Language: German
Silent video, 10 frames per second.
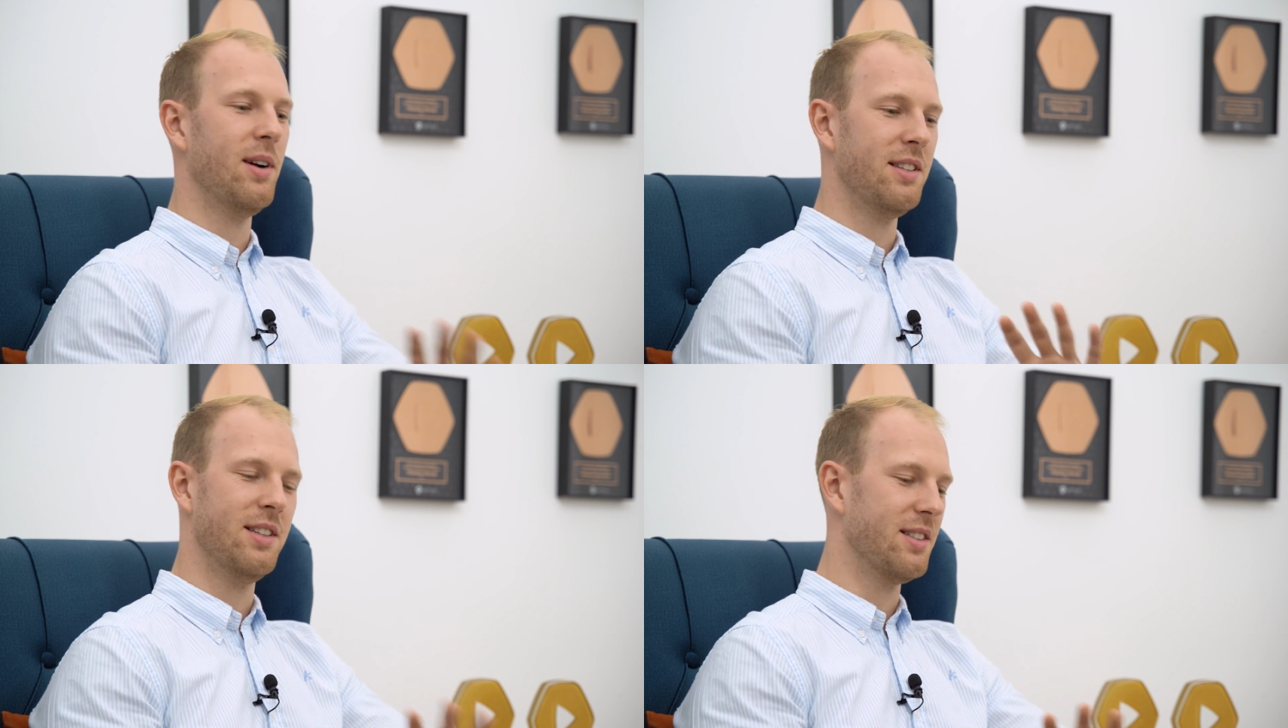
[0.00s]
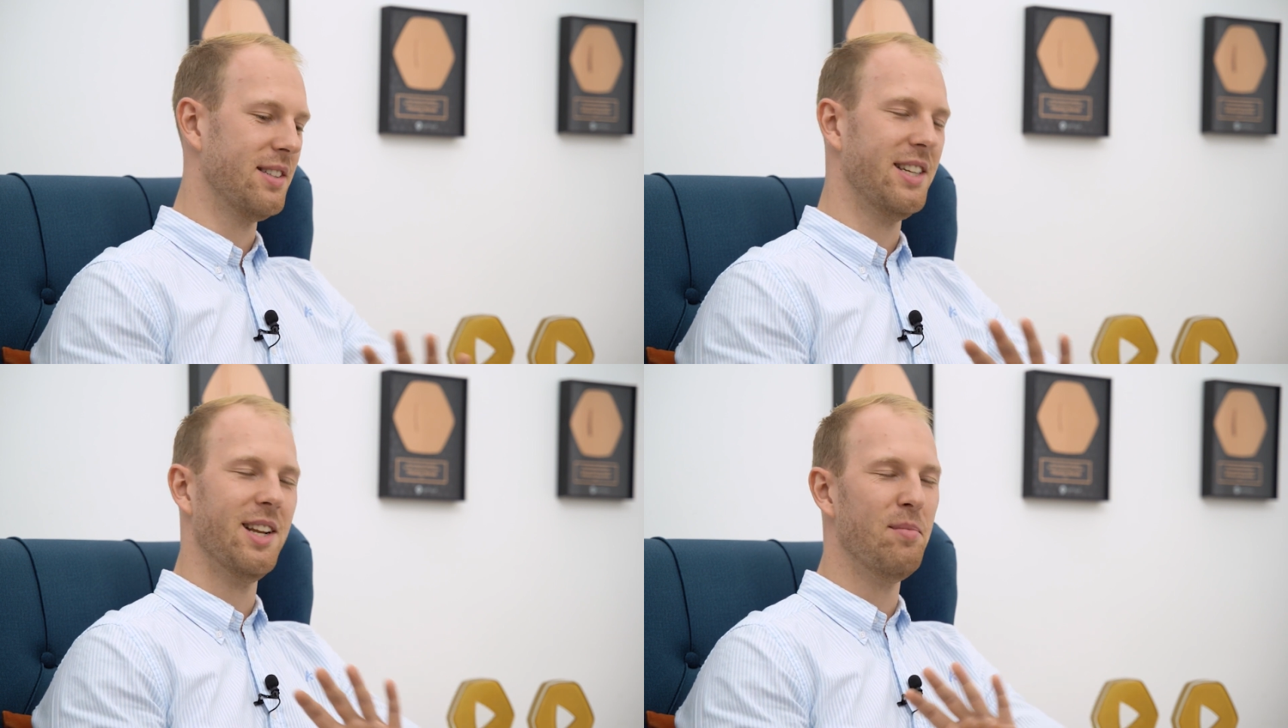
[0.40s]
aber als ich das
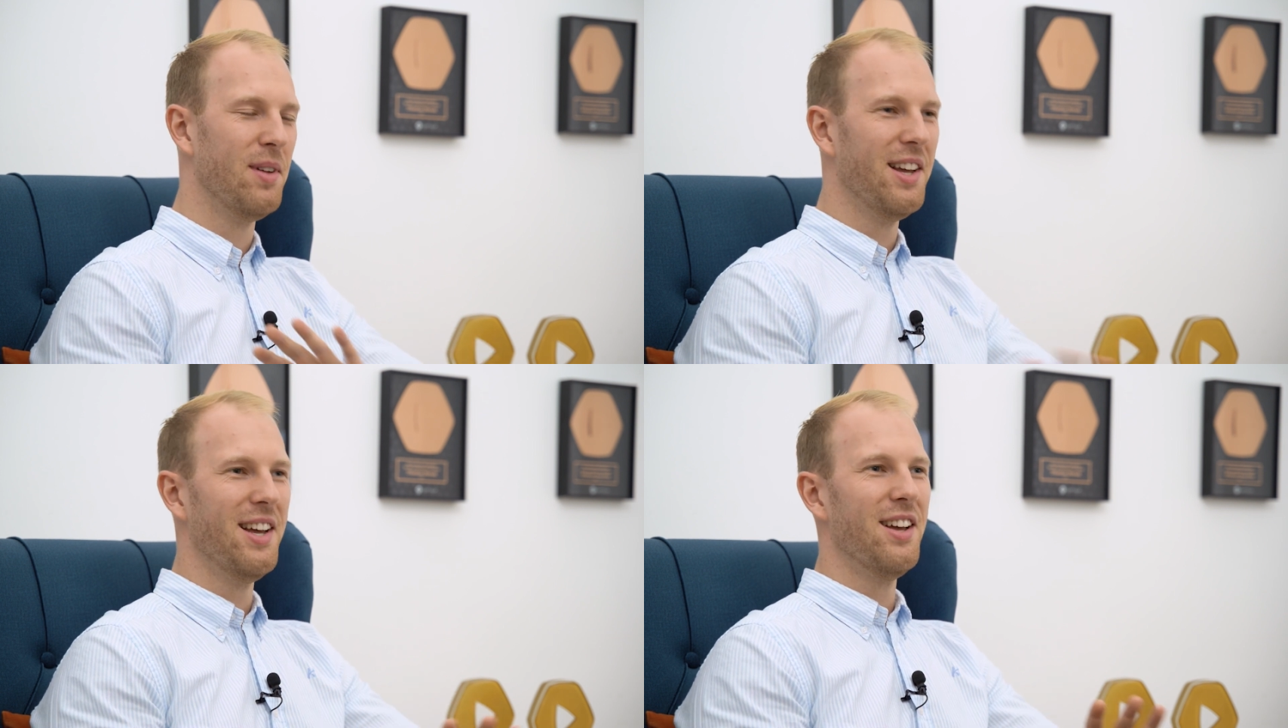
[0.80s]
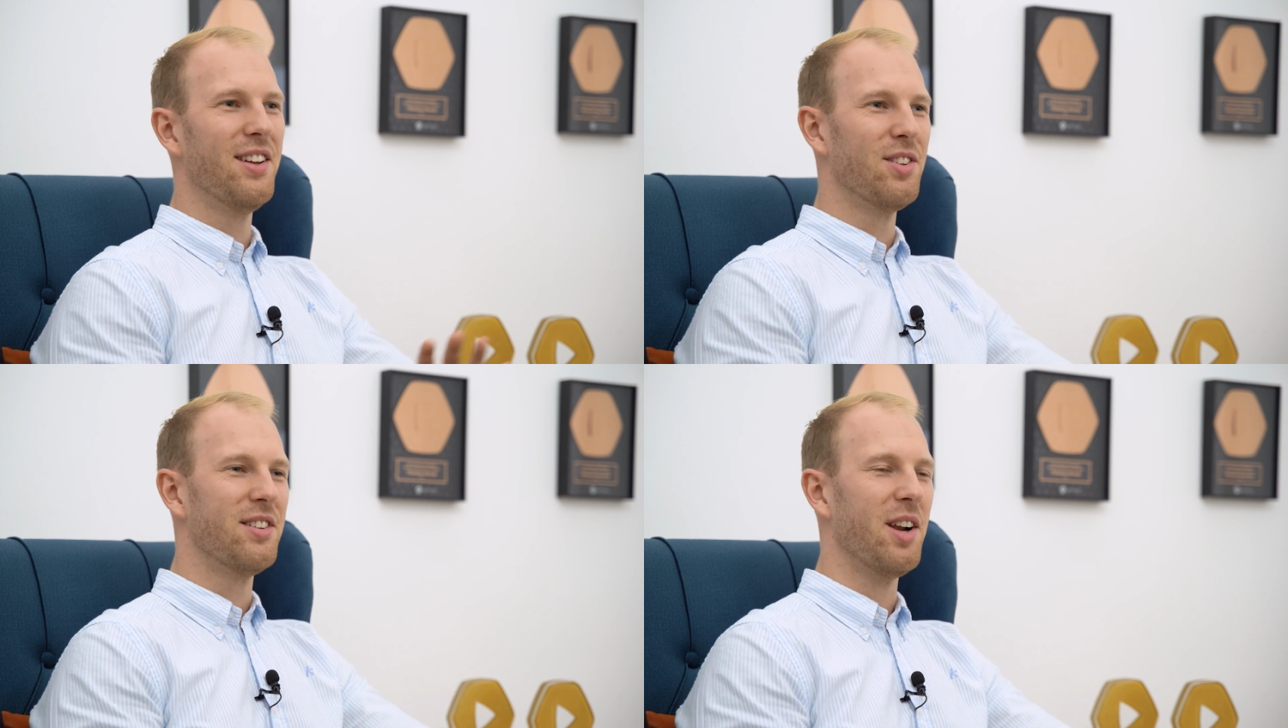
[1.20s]
gesehen habe,
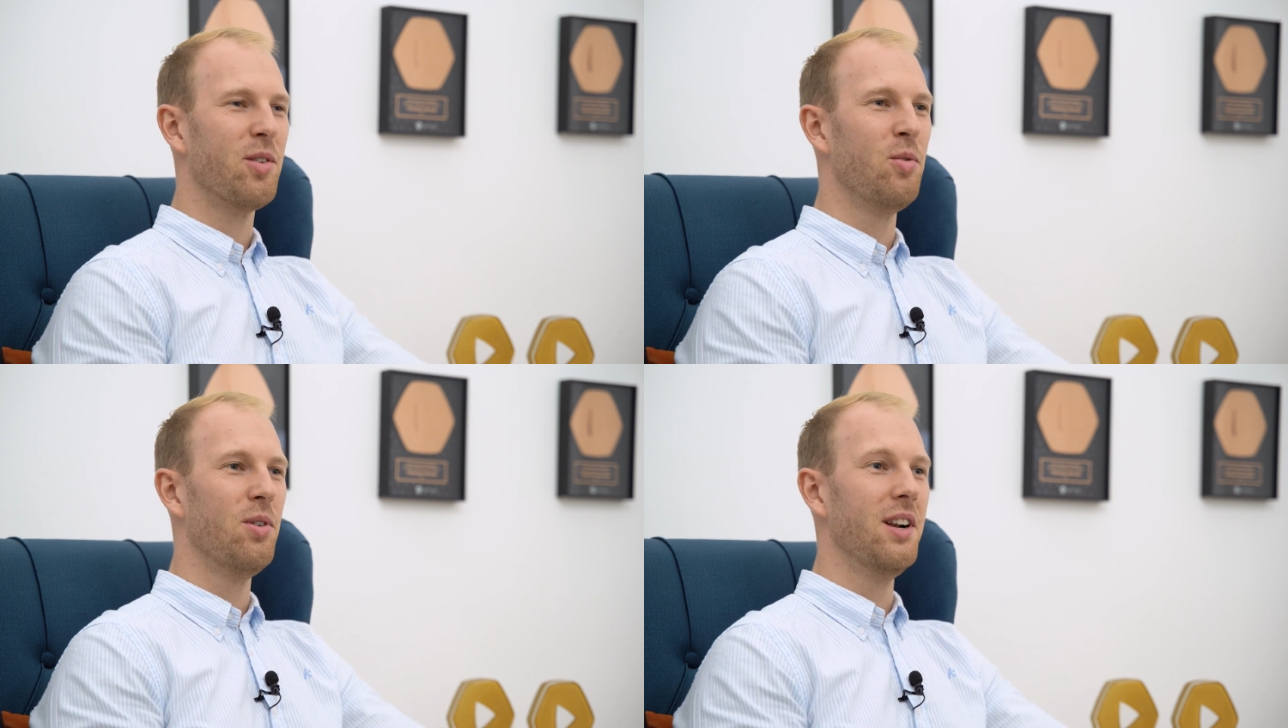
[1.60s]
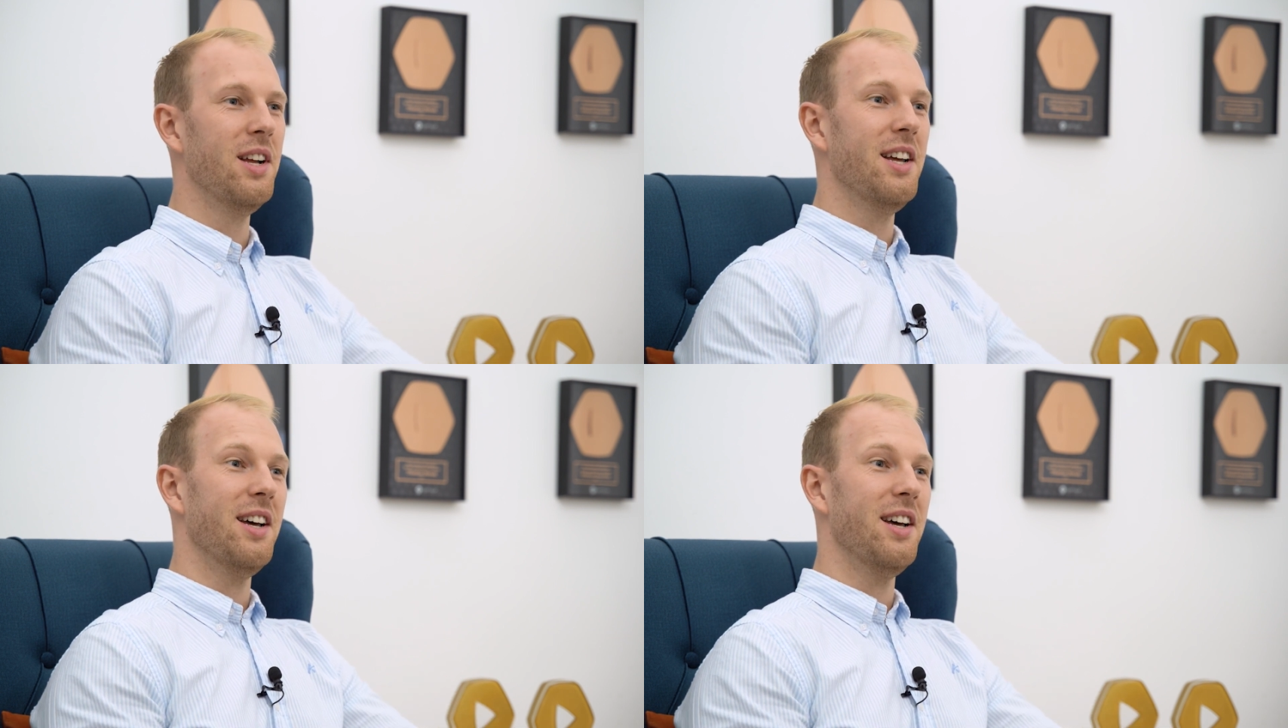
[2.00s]
total cool.